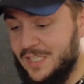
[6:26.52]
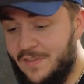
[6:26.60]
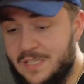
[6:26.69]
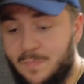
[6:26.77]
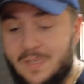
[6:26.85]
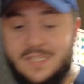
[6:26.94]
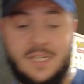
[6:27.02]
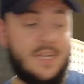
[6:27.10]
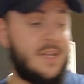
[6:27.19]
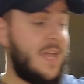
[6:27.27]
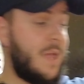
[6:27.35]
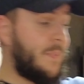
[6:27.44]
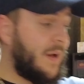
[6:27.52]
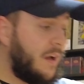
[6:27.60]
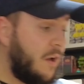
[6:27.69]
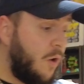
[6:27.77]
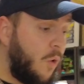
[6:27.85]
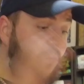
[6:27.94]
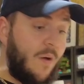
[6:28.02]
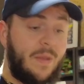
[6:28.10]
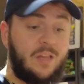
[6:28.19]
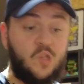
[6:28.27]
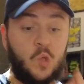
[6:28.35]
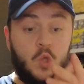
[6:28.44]
ça va se passer Eh ben, on va
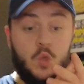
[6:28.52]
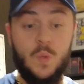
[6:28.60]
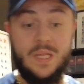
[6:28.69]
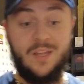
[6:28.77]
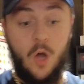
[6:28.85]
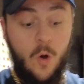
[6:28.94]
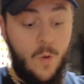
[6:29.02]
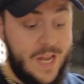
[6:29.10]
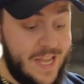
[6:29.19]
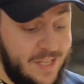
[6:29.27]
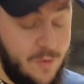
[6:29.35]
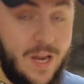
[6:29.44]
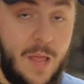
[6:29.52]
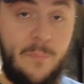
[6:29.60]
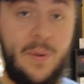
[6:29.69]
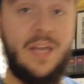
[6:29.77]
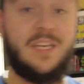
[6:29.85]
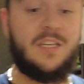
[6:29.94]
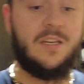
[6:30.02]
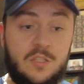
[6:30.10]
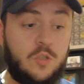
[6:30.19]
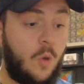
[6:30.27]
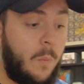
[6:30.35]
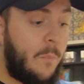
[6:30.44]
mettre tout de suite en ligne les packs
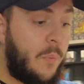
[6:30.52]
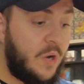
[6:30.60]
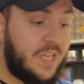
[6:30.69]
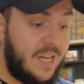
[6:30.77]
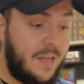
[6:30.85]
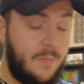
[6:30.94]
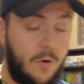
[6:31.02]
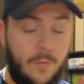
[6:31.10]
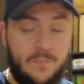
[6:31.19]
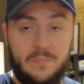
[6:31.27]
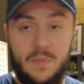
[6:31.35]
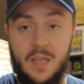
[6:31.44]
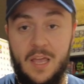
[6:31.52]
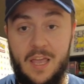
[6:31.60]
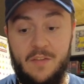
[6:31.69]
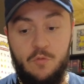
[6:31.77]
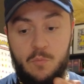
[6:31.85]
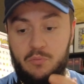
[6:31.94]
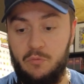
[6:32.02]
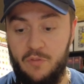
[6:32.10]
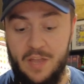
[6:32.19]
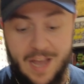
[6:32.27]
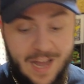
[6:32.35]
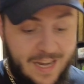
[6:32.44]
sur Pokélement et vous
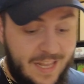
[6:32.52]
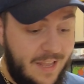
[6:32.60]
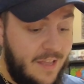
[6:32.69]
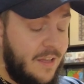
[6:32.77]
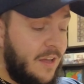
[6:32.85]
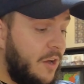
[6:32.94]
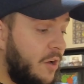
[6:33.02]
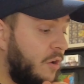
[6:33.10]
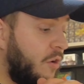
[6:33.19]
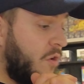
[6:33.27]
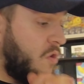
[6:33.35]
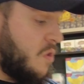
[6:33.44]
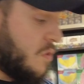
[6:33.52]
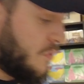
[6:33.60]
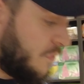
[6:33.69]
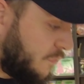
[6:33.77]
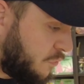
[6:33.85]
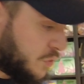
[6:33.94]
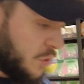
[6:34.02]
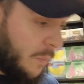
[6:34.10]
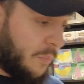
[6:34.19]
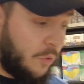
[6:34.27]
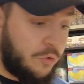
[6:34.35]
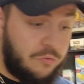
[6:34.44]
pouvez aller euh, vous en
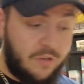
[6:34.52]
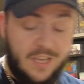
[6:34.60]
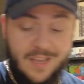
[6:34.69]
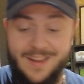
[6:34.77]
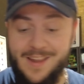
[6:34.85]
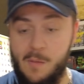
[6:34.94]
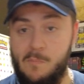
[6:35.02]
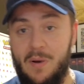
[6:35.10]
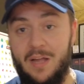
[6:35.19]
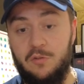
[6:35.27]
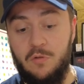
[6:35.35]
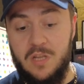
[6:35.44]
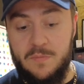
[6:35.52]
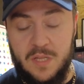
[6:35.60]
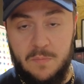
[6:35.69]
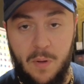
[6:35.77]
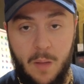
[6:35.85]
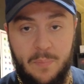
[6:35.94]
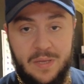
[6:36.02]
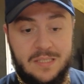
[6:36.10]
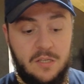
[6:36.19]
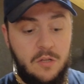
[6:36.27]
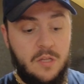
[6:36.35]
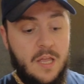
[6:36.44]
procurez, il n'y a pas de limite par
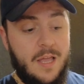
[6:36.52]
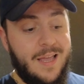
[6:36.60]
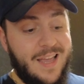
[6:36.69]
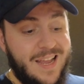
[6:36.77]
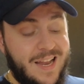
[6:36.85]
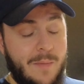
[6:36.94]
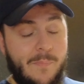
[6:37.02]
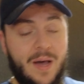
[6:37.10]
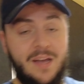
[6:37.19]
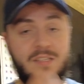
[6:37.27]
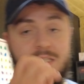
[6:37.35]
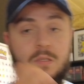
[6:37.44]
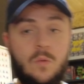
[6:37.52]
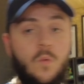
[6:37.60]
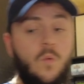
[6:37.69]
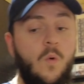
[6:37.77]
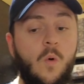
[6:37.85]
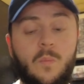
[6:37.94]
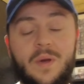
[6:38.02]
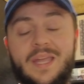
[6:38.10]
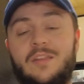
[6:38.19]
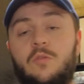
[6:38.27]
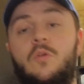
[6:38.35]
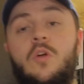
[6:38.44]
personne et les packs seront au prix
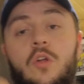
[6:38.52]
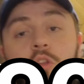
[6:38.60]
de